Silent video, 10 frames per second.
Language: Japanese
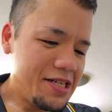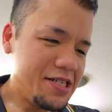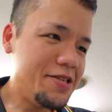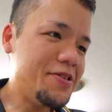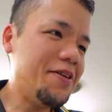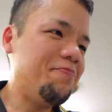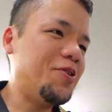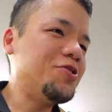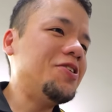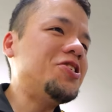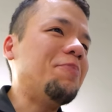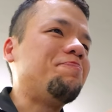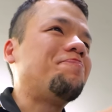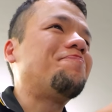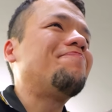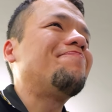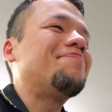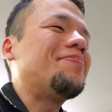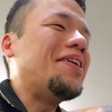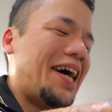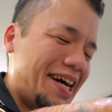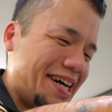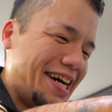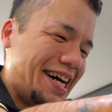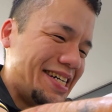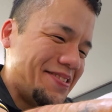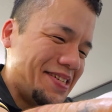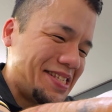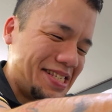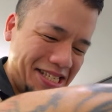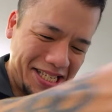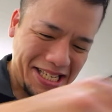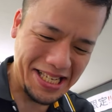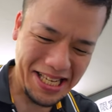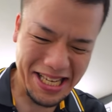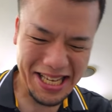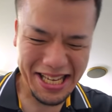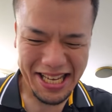すみません、ごちそうさまでした。ありがとうございます。